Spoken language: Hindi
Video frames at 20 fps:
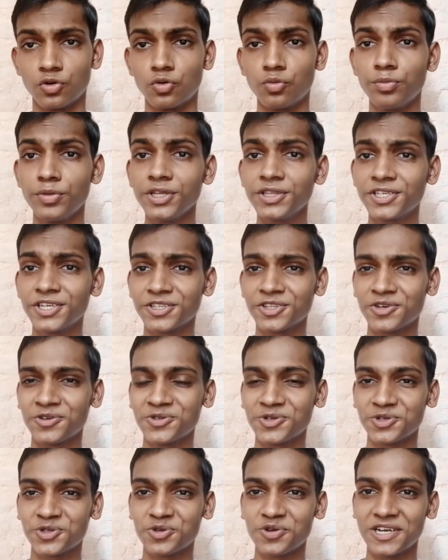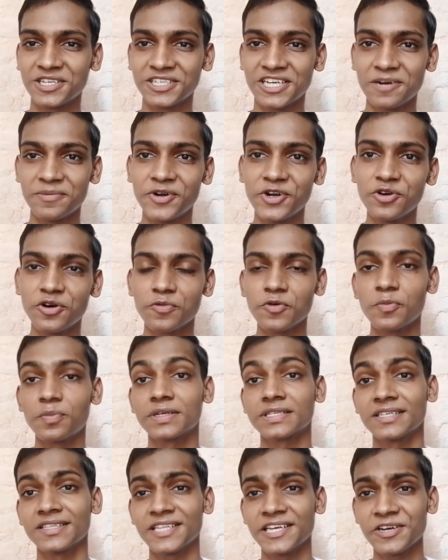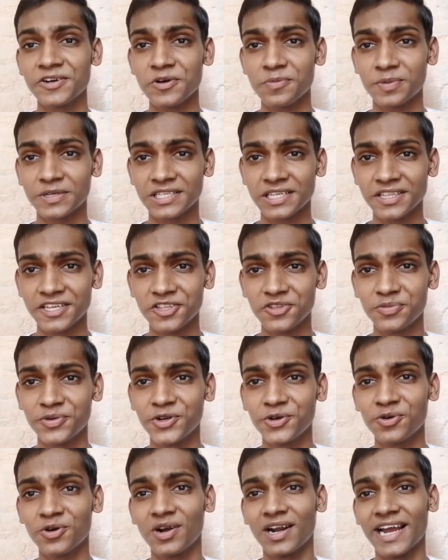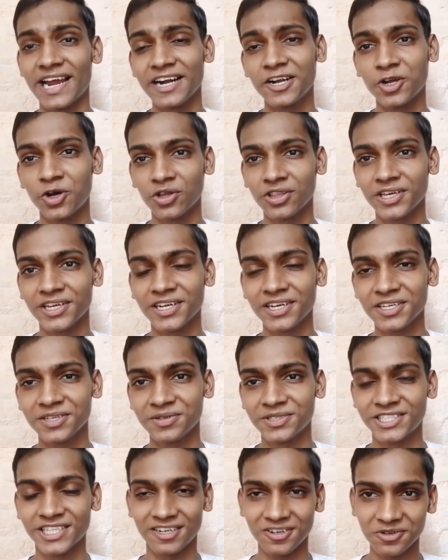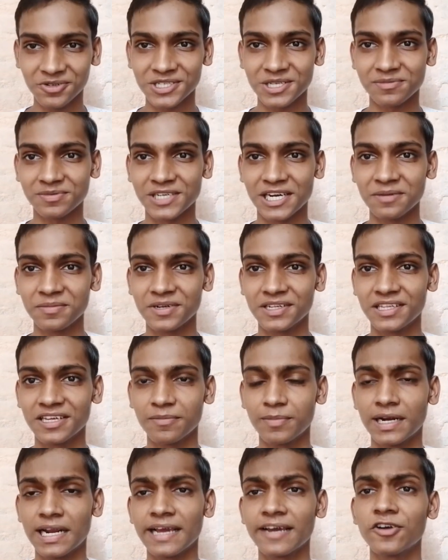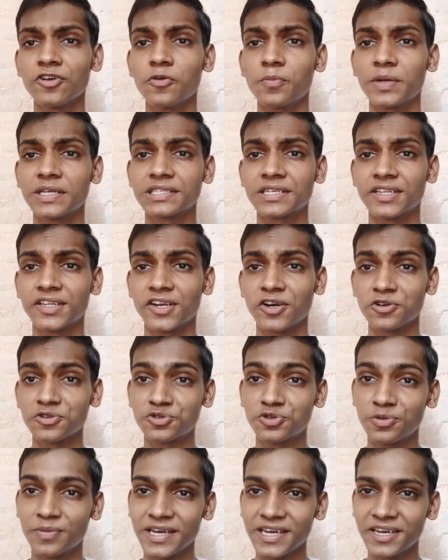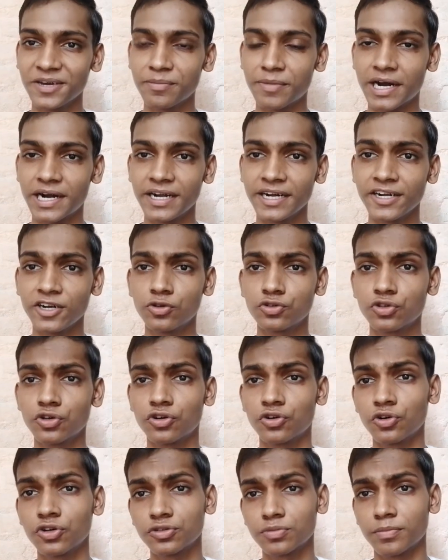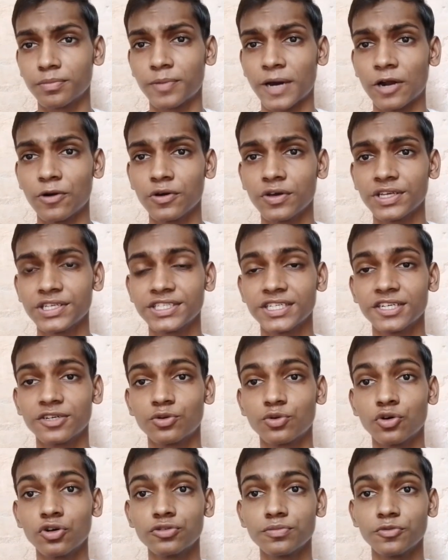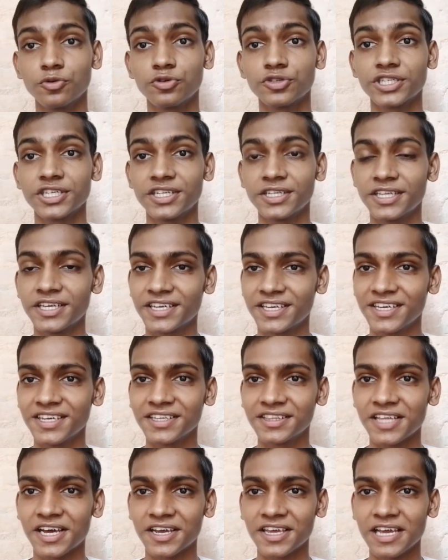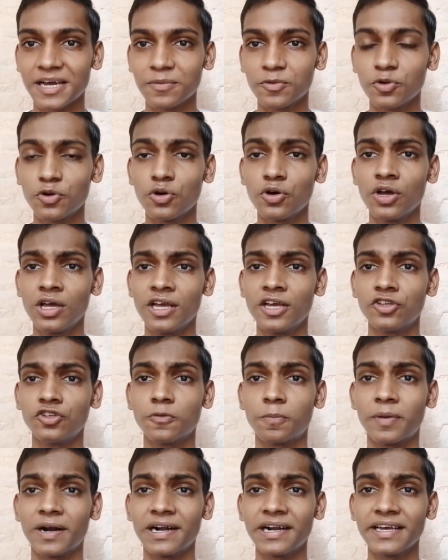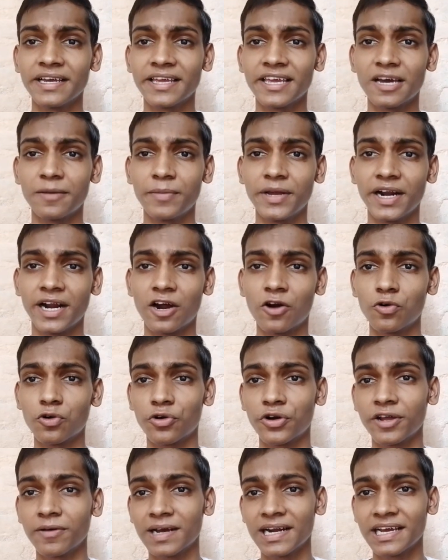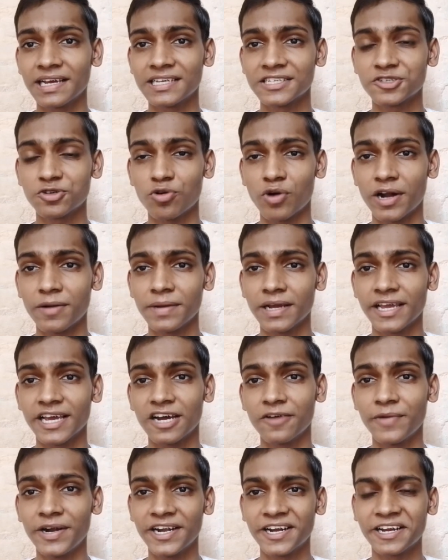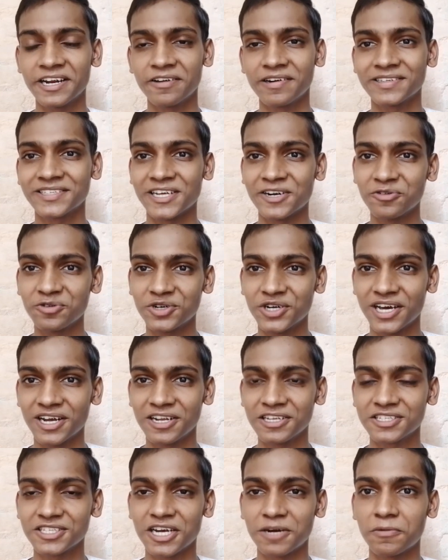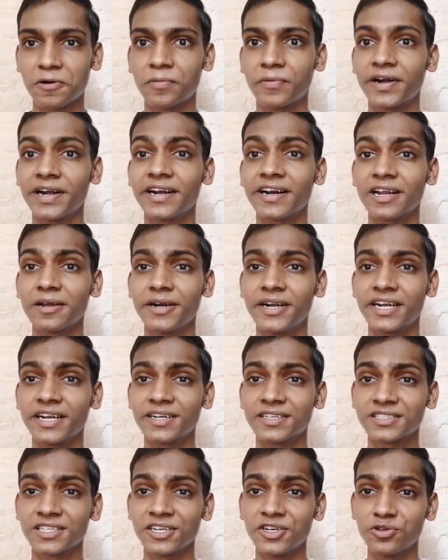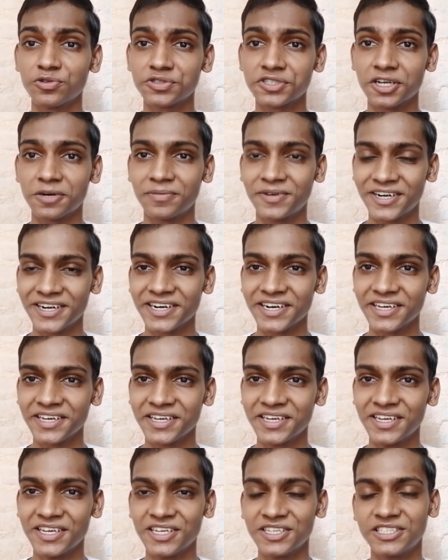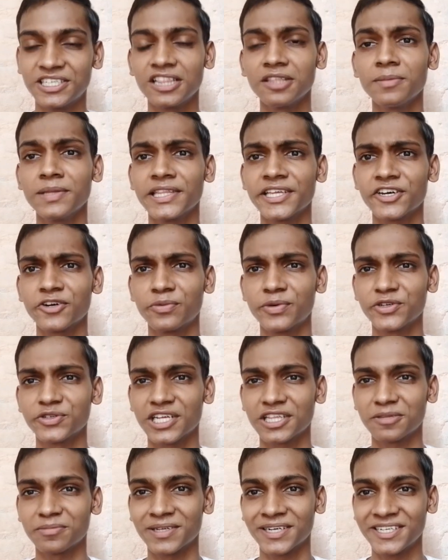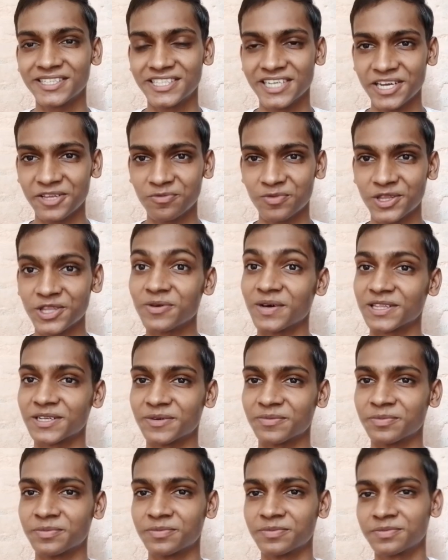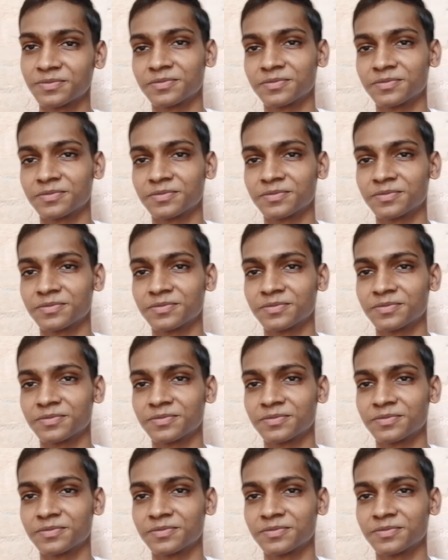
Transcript: उम्मीद करता हूं दोस्तों आज का वीडियो आपको पसंद आया होगा पसंद आया तो वीडियो को लाइक ठोक देना चैनल को सब्सक्राइब कर देना बेलाइकन को प्रेस कर देना और सुबह की मॉर्निंग न्यूज को रोज फॉलो कीजिए रोज उसे देखिए ताकि आपको जो पर डे क्या ब्रेकआउट होने वाला है किस कॉइन में क्या इवेंट आने वाला सारा कुछ नॉलेज से आप अपडेट रहें इंटरनेशनल न्यूज से अपडेट रहें जल्दी मिलते करो वीडियो के साथ तब तक लिए जय हिंद वंदे मातरम